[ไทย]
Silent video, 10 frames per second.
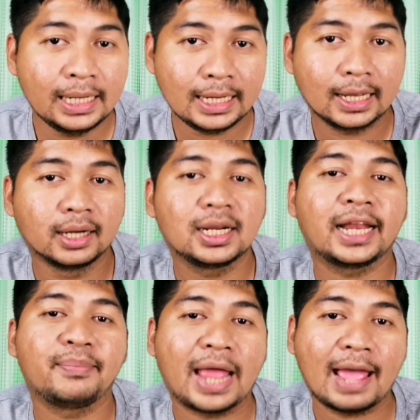มีเรื
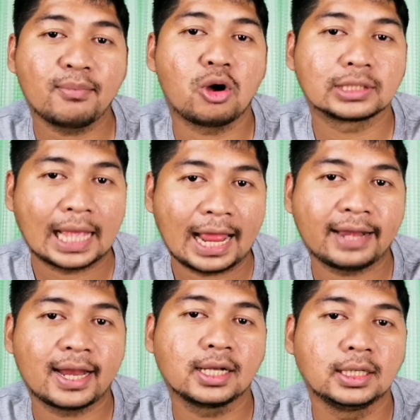อดำน้ำของสห
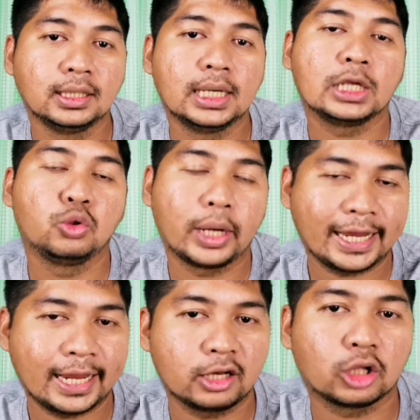รัฐนั่นก็คือเรือ ยู เอ
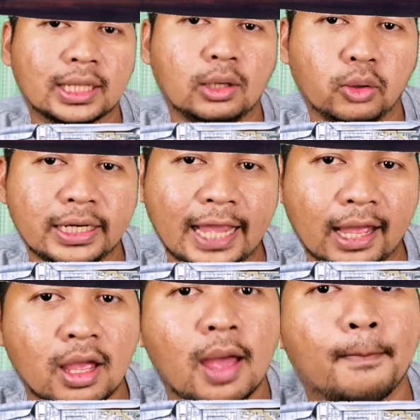ส เอส Nautilus เนี่
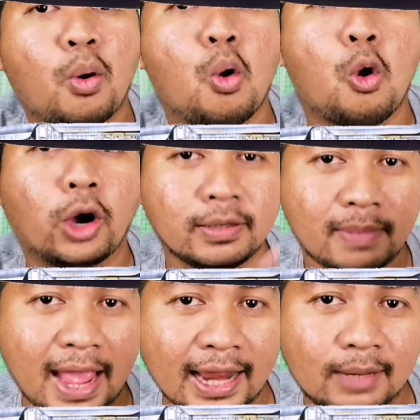ยโผล่ขึ้
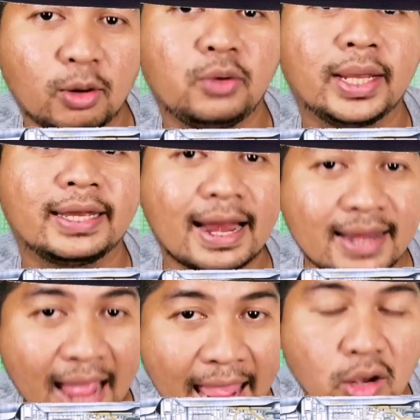นมาบริเวณ
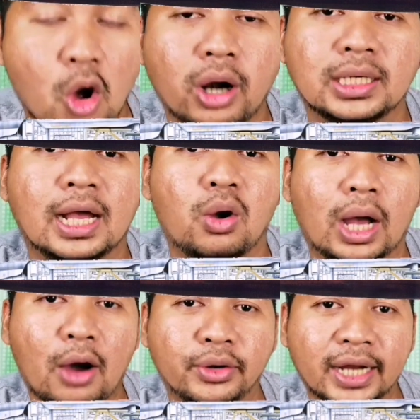ด้านท้ายกองเรือข
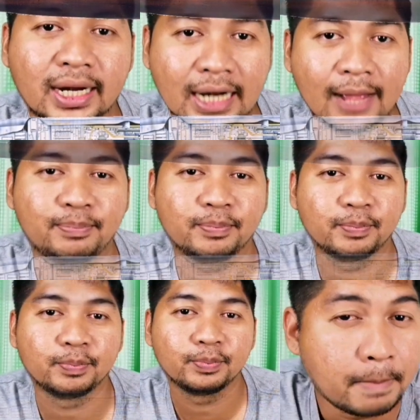องเขานะครับ
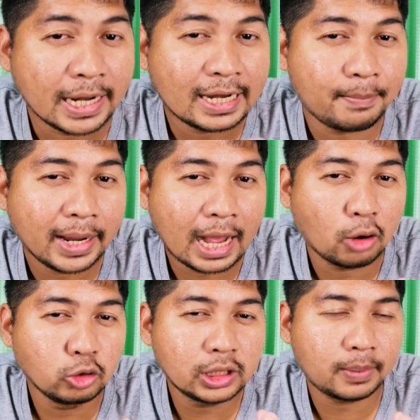มันทำให้
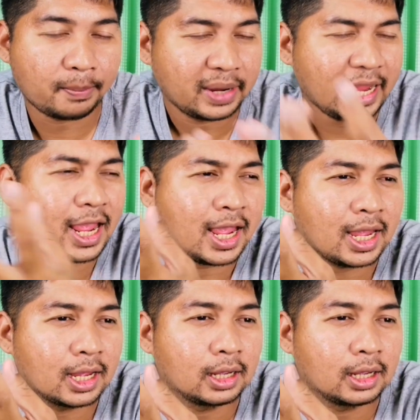เขารู้สึกแบบเอ๊ะ